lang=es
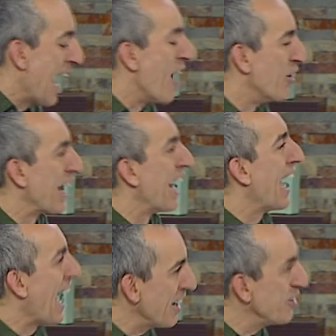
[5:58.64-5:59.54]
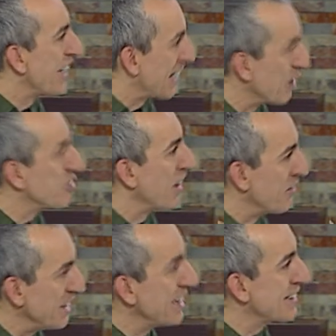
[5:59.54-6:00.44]
Ahora, ¿hay una causa
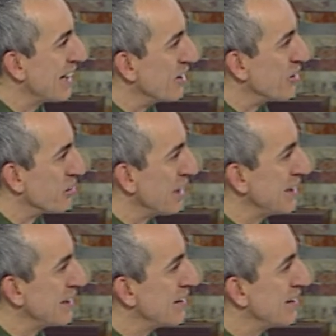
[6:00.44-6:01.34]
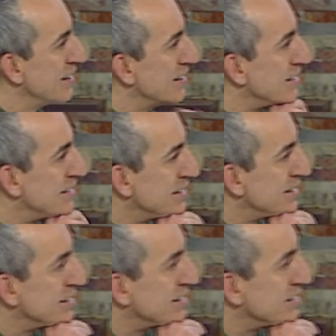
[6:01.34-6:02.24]
abierta en Uruguay? Exacto,
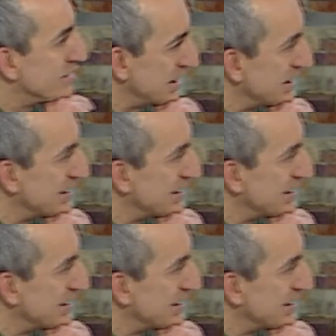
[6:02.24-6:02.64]
sí, sí, sí. Eh,